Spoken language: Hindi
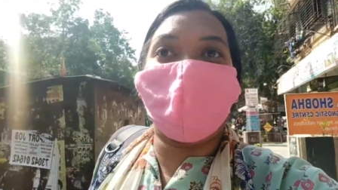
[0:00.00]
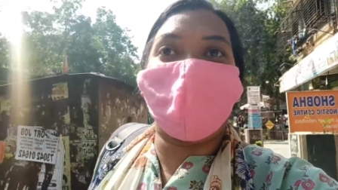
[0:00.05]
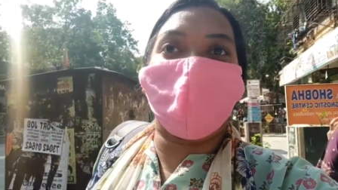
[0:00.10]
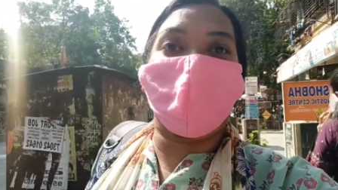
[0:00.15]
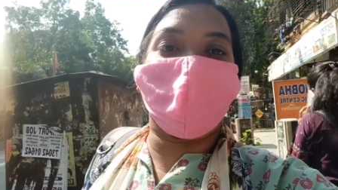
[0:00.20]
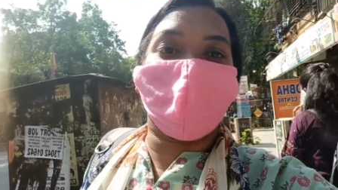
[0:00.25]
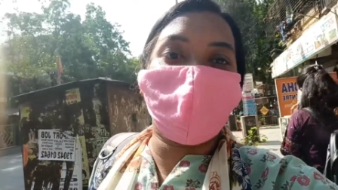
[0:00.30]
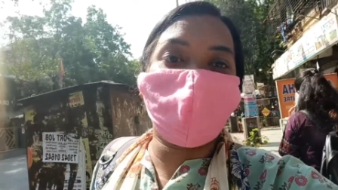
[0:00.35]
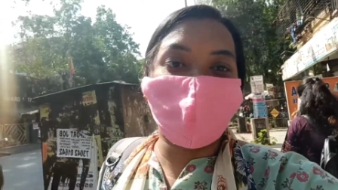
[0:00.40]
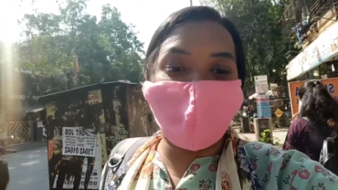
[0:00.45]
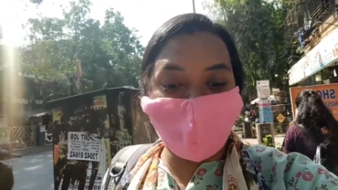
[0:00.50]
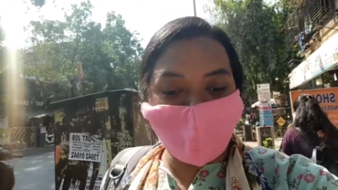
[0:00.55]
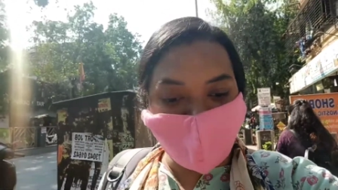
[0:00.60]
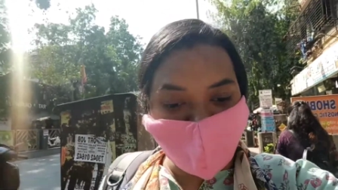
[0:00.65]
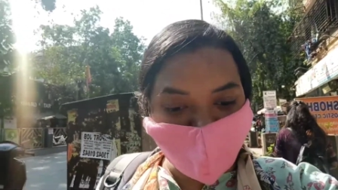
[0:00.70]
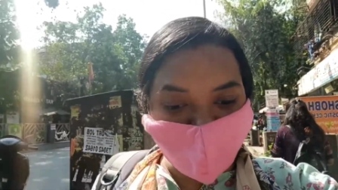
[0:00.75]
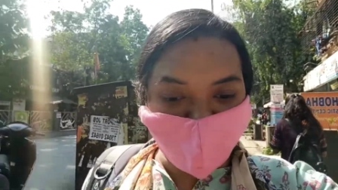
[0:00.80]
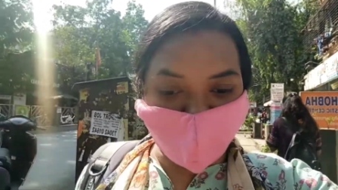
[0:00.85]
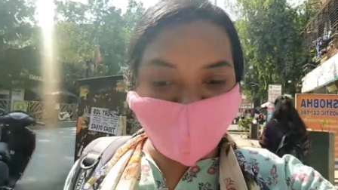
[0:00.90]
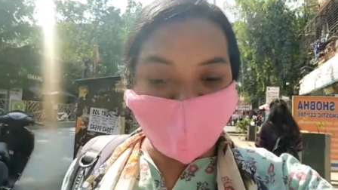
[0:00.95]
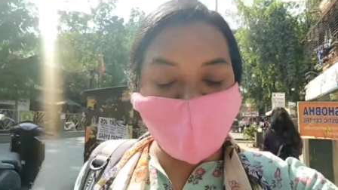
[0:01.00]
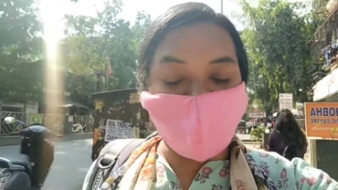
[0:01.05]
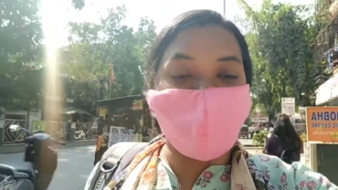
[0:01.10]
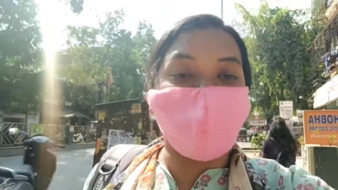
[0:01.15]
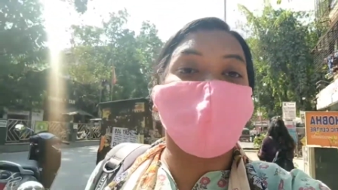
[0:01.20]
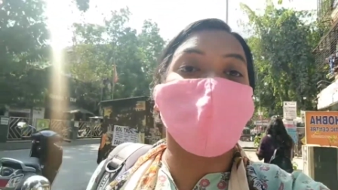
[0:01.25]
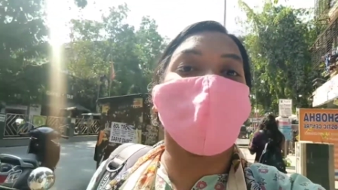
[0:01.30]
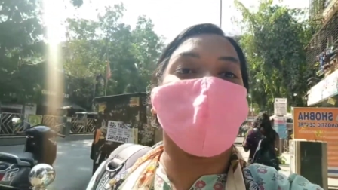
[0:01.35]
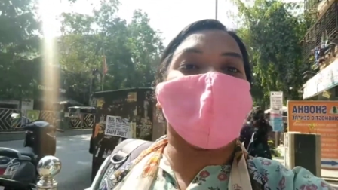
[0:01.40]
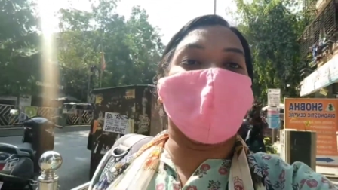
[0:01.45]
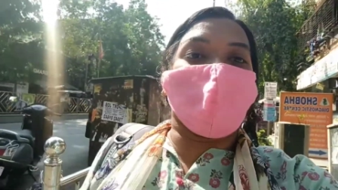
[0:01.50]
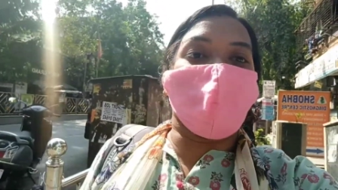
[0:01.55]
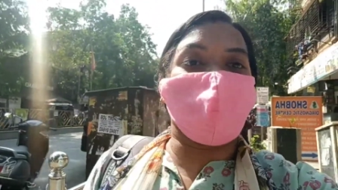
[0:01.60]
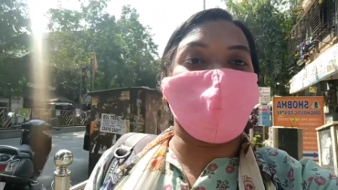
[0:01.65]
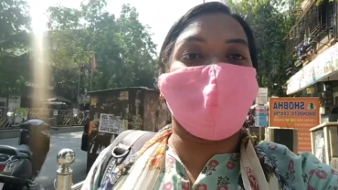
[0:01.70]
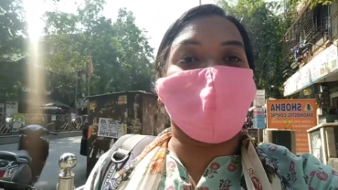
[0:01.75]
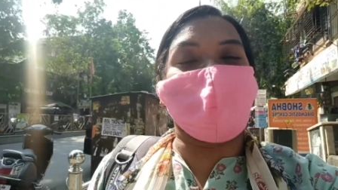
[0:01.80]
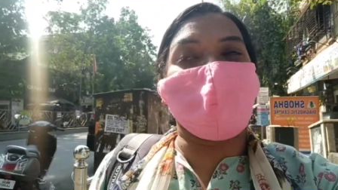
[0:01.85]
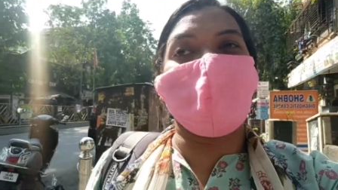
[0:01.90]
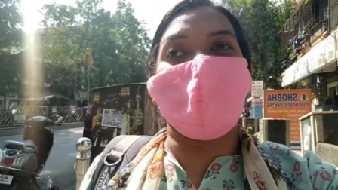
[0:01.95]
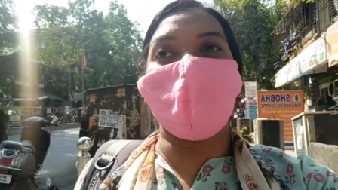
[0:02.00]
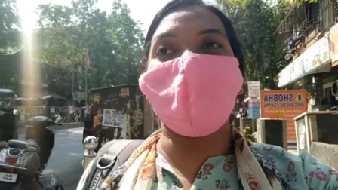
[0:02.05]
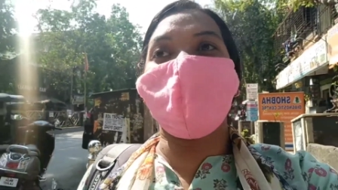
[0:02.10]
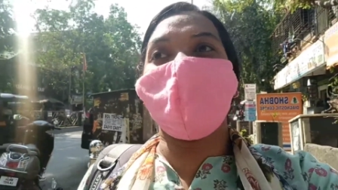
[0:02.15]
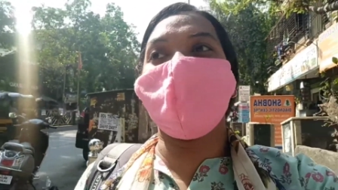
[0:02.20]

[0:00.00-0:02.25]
बहुत ज़्यादा धूप है सब काम